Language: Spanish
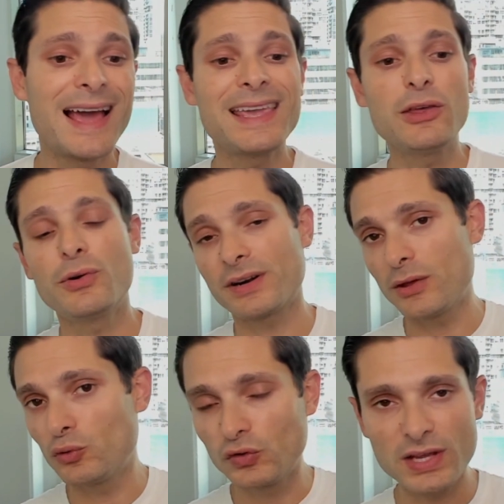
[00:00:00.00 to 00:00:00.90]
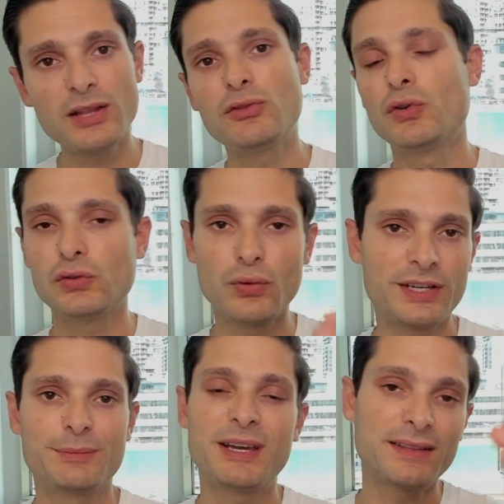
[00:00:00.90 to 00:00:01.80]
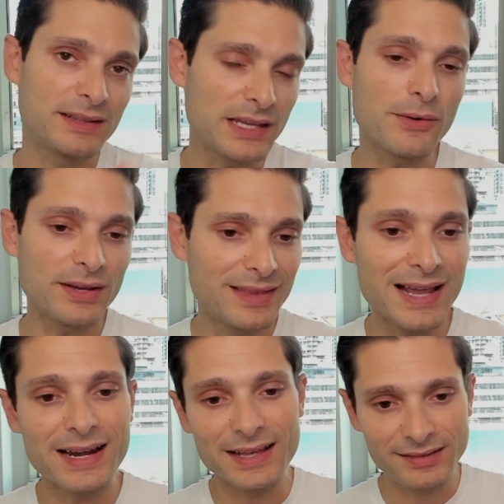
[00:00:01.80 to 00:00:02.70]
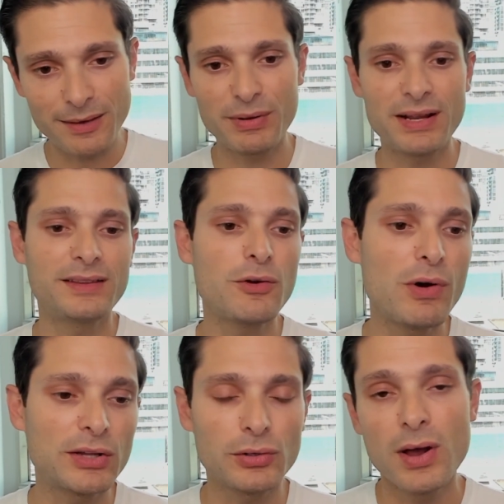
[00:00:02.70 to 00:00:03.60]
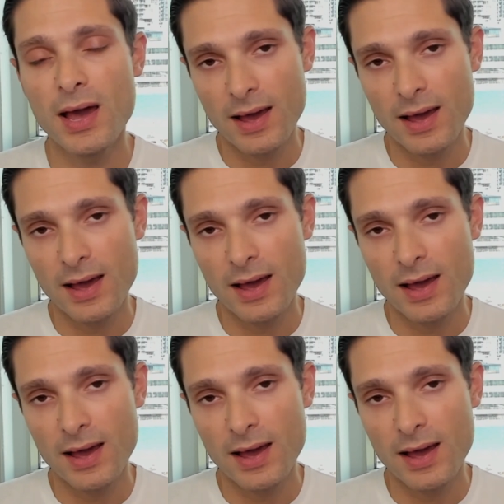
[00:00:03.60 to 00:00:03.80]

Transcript: han ido reduciendo sus expectativas de ganancias para este cuarto